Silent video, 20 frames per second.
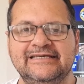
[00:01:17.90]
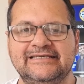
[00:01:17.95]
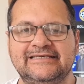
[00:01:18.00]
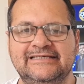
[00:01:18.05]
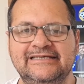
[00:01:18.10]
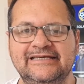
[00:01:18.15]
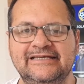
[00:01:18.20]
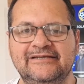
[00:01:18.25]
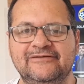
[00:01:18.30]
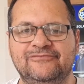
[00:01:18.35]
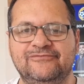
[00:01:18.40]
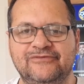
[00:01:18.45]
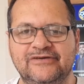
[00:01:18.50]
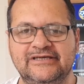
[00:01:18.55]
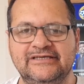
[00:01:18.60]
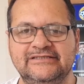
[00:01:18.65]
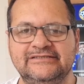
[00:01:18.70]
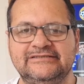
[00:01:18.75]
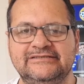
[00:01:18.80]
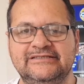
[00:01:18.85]
que ele
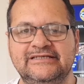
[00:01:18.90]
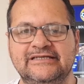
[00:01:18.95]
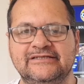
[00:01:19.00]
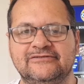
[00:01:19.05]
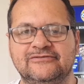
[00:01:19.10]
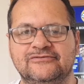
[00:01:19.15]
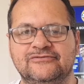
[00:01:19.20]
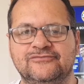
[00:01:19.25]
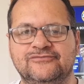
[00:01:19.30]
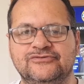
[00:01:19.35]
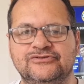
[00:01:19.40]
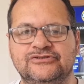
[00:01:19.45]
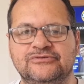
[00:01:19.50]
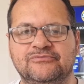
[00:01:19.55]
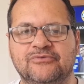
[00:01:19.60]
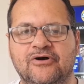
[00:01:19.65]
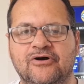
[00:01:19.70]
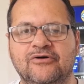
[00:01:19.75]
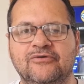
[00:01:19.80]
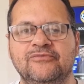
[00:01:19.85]
fez dentro do
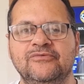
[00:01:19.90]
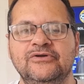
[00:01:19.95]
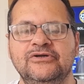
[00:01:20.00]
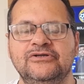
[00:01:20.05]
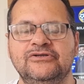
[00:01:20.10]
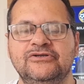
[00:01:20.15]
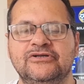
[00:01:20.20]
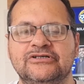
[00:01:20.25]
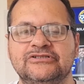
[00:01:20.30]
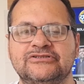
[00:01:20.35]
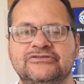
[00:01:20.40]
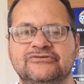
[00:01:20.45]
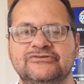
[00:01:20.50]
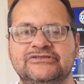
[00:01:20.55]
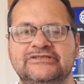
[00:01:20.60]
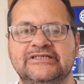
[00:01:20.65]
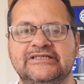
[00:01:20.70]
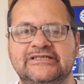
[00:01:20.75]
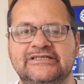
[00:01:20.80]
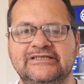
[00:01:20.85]
futebol, nós
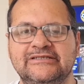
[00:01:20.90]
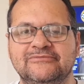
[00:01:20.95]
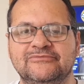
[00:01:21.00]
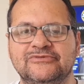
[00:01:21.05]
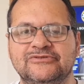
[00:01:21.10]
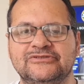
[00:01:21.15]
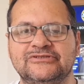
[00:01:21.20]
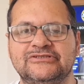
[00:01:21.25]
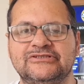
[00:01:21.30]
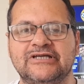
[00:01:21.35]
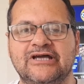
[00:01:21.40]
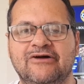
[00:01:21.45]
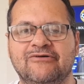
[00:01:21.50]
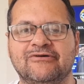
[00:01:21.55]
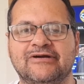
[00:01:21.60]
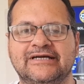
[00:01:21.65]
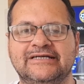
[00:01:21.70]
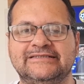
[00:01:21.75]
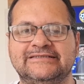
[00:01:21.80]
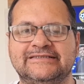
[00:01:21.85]
conseguimos
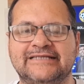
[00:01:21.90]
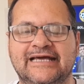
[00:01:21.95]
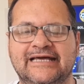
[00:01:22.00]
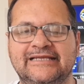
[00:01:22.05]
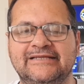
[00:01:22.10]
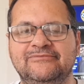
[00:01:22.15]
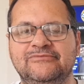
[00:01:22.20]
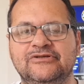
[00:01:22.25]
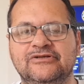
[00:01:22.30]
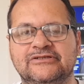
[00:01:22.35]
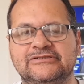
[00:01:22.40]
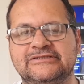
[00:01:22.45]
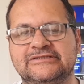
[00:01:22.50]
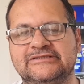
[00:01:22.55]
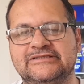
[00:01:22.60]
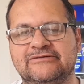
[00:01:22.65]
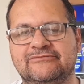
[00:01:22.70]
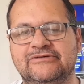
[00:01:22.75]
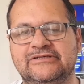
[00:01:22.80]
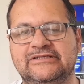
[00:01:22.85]
alcançar em
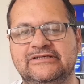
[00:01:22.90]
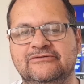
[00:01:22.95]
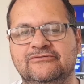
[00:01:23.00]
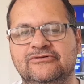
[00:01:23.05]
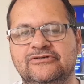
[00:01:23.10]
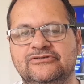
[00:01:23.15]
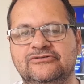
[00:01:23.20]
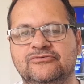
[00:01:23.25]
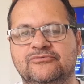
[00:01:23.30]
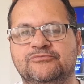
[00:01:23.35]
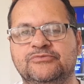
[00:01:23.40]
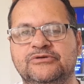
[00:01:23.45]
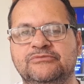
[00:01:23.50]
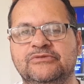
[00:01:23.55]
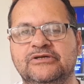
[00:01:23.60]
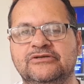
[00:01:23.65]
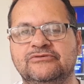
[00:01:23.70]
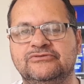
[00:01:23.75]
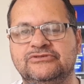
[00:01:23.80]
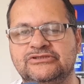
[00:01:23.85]
1958 o
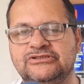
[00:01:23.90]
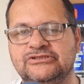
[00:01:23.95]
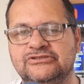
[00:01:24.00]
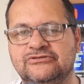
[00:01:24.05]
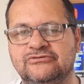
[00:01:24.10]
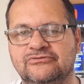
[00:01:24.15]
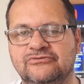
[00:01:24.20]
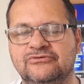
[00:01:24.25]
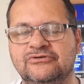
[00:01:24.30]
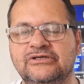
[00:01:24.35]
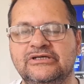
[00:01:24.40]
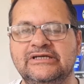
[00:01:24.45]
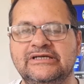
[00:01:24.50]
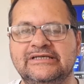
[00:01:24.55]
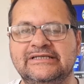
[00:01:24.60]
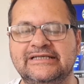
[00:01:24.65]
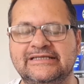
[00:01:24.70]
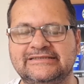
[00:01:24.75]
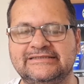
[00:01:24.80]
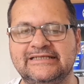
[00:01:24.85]
primeiro título
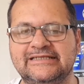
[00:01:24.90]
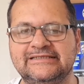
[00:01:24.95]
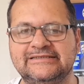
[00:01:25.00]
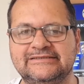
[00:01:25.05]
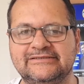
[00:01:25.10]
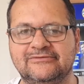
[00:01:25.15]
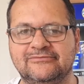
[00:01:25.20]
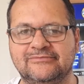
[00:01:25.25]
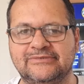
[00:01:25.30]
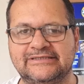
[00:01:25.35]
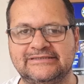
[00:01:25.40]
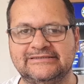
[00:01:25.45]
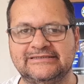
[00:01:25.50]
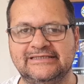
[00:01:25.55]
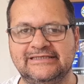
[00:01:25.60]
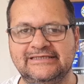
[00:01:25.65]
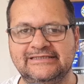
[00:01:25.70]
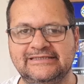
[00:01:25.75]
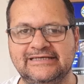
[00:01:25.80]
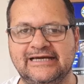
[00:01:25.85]
da seleção
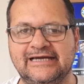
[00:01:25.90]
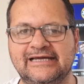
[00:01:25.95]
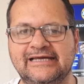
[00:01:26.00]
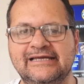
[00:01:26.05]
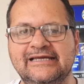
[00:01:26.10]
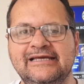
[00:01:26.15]
brasileira.